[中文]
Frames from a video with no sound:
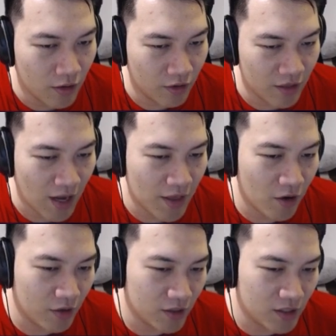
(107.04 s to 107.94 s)
你拿
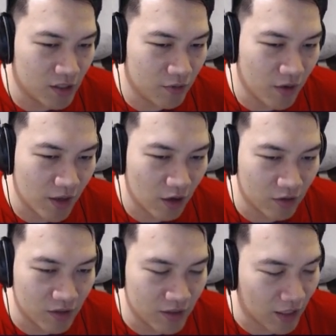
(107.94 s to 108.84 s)
到一个4费，然后
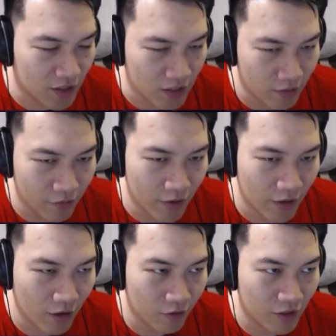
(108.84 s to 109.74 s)
降成1费，
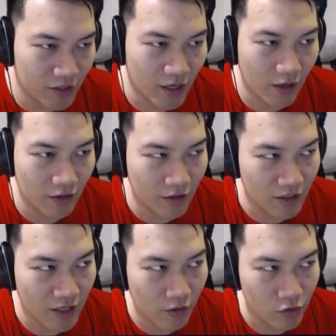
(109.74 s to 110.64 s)
然后第三
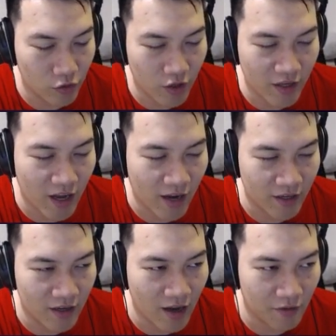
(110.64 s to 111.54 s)
轮你就可以打一
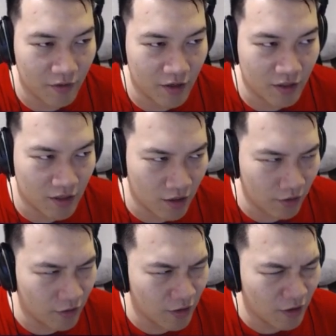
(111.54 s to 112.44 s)
个2费
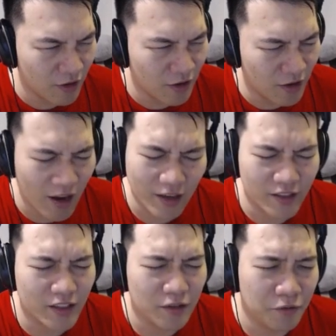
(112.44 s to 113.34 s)
跟2个
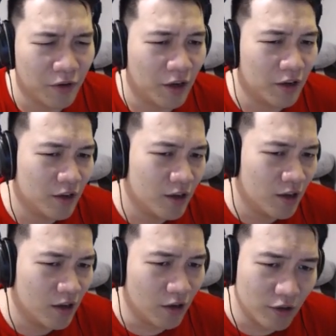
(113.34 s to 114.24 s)
4费，
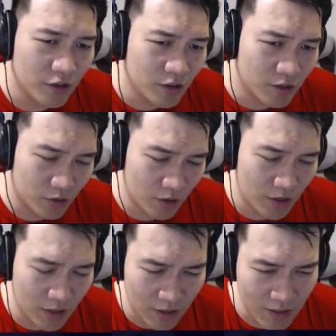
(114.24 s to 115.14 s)
嗯。所
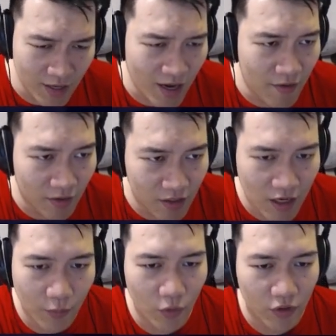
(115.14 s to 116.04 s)
以在开放这
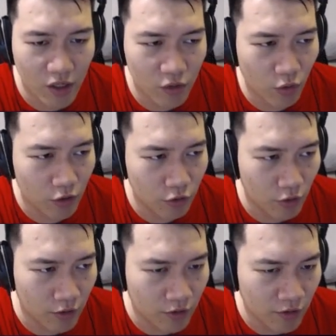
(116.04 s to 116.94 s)
combo 应该是完
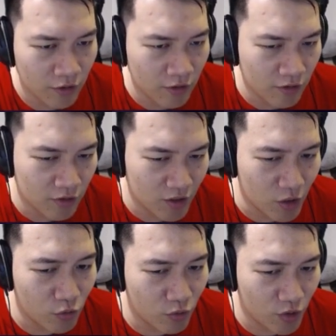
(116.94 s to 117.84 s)
全几
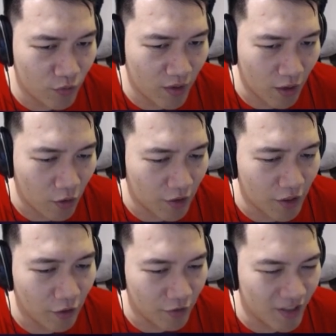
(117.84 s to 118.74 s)
乎是非常坏
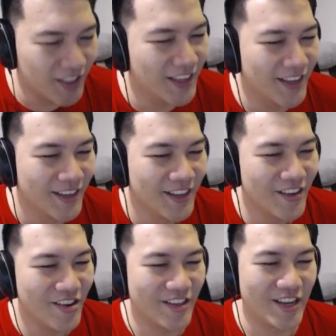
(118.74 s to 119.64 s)
掉的，
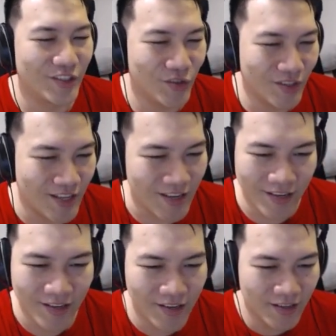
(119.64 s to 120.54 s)
就等于说
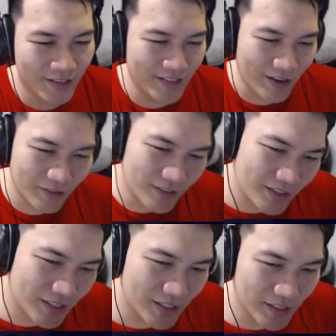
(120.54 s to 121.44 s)
你降
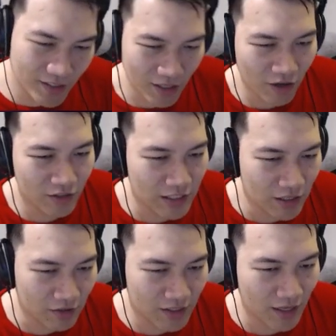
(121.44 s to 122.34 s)
这个消耗减
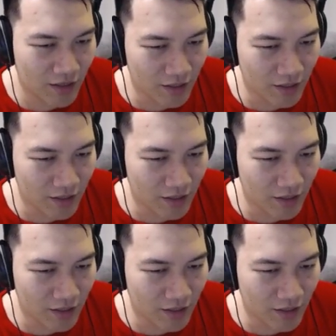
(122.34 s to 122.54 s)
少3